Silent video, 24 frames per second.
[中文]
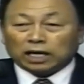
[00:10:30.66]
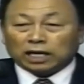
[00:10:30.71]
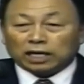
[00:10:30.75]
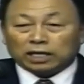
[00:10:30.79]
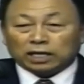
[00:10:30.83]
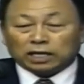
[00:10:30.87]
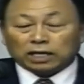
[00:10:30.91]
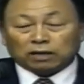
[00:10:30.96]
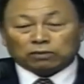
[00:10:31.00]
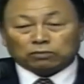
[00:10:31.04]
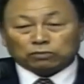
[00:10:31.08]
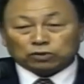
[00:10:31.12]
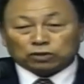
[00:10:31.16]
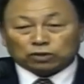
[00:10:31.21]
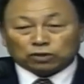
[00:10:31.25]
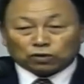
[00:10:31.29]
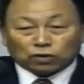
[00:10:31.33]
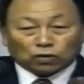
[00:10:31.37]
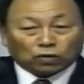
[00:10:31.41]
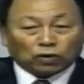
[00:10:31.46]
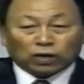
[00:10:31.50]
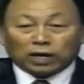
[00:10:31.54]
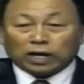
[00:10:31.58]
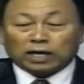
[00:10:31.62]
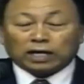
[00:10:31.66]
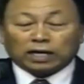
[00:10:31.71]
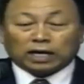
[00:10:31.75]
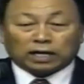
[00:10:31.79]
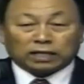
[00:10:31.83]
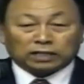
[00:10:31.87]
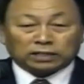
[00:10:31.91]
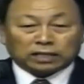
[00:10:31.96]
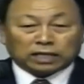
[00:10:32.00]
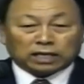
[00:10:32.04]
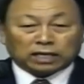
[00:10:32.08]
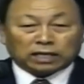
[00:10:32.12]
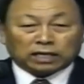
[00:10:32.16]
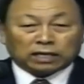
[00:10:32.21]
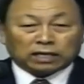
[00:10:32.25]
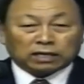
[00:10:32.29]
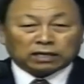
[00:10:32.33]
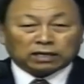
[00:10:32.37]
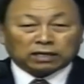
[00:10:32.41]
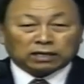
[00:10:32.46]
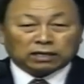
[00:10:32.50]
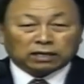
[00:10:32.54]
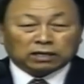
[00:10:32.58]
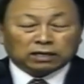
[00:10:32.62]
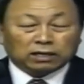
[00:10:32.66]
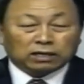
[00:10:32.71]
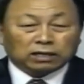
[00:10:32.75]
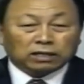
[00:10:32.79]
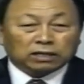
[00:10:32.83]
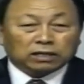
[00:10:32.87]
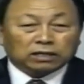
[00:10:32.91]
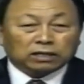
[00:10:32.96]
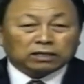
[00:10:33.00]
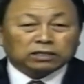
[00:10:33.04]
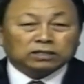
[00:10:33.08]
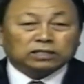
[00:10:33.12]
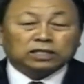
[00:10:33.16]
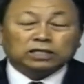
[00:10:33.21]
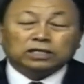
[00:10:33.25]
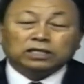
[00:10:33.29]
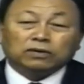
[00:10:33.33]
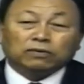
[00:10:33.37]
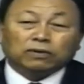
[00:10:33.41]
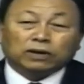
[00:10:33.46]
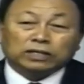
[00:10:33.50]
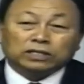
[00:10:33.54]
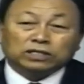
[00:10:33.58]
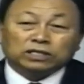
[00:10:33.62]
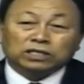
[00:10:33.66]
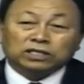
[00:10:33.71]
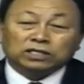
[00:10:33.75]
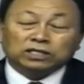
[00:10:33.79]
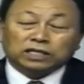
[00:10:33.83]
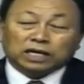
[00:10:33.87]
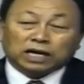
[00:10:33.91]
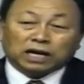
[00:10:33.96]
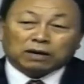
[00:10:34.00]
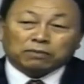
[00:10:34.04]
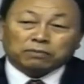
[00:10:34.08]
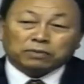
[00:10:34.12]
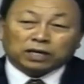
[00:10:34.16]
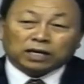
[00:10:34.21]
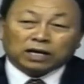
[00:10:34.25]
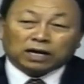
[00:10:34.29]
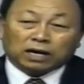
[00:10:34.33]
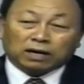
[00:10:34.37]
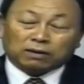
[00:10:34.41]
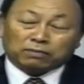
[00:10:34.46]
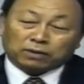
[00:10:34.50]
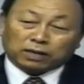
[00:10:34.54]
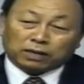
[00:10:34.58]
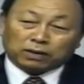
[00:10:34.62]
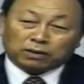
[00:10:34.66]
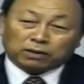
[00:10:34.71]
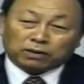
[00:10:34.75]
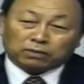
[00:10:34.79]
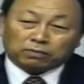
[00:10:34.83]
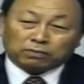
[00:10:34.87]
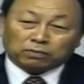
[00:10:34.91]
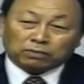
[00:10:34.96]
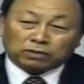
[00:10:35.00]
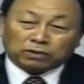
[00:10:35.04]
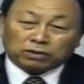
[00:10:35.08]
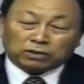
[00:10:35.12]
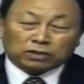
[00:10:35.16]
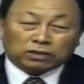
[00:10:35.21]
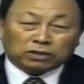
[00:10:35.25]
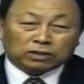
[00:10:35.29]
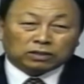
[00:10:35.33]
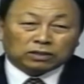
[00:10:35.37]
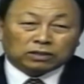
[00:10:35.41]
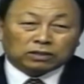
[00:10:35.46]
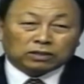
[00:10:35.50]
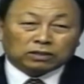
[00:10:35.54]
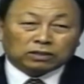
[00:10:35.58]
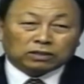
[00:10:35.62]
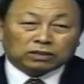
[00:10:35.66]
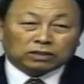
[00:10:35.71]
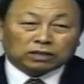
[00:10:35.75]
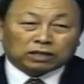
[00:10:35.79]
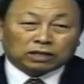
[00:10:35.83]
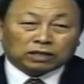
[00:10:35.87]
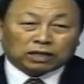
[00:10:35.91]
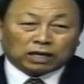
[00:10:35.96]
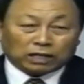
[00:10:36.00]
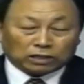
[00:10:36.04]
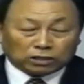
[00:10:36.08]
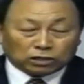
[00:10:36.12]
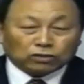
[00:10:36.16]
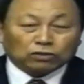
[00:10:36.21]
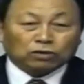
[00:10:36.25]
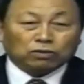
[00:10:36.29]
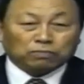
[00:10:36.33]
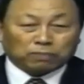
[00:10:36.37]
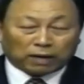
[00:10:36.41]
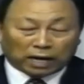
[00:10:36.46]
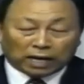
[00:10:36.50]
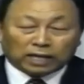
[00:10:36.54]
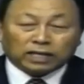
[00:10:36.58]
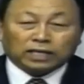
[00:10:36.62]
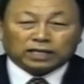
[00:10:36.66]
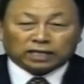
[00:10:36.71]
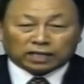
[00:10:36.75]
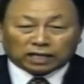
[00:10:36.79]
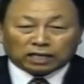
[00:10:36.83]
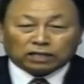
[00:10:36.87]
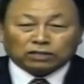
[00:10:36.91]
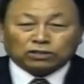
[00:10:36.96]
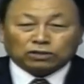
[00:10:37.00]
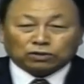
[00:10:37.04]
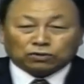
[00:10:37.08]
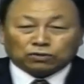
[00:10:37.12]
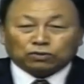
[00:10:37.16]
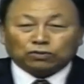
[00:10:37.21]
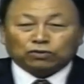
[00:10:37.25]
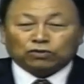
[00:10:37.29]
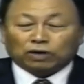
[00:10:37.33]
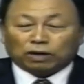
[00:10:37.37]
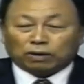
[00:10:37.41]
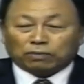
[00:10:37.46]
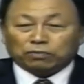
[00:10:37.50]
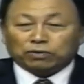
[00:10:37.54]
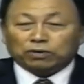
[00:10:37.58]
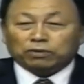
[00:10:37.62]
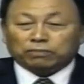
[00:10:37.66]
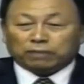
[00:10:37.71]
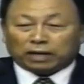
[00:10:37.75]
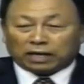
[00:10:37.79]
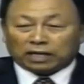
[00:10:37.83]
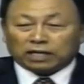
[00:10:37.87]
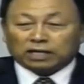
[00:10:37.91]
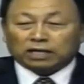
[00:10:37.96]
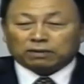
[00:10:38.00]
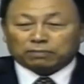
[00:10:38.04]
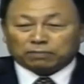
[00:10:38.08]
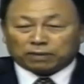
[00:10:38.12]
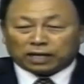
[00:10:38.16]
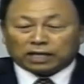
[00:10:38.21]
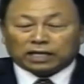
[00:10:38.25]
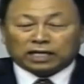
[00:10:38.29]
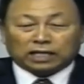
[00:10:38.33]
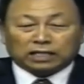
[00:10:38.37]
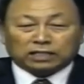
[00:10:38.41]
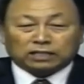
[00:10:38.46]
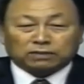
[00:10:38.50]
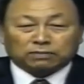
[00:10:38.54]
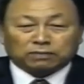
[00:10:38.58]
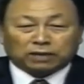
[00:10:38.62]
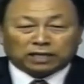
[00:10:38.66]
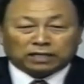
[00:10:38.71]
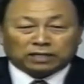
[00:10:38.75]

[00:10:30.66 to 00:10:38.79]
我们靠着上帝的话语做了艺人，才能做爱国者呀！所以，这是多么宝贵、多么庞大、多么宝贵的时间呢？